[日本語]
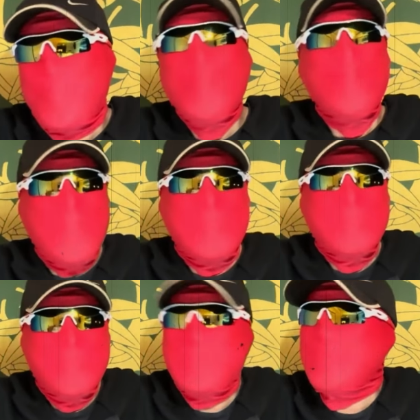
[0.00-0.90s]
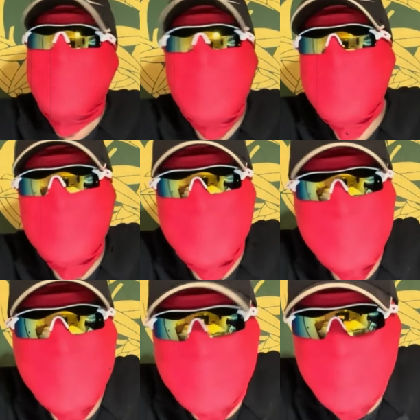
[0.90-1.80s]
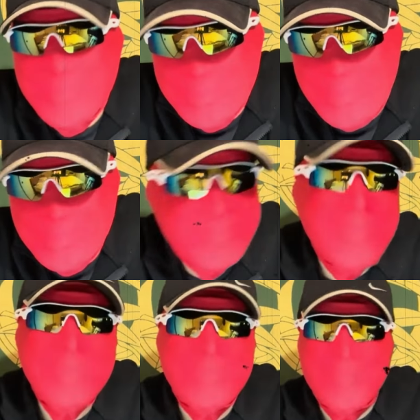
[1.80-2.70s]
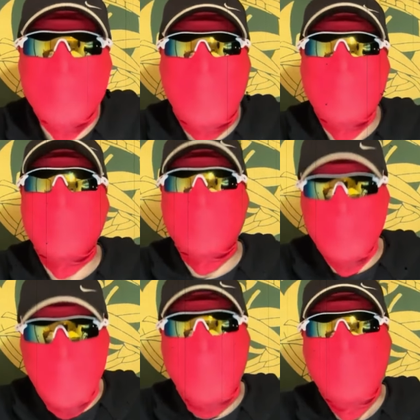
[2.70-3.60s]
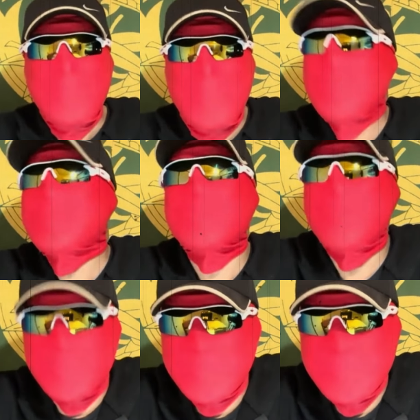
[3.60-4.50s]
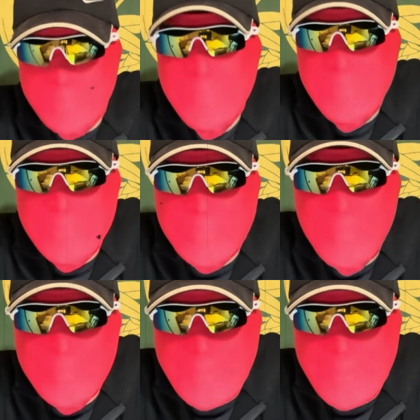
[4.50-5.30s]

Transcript: 今日は、まあ、何の話をするかというと、この選挙の話は明日します。ね。今日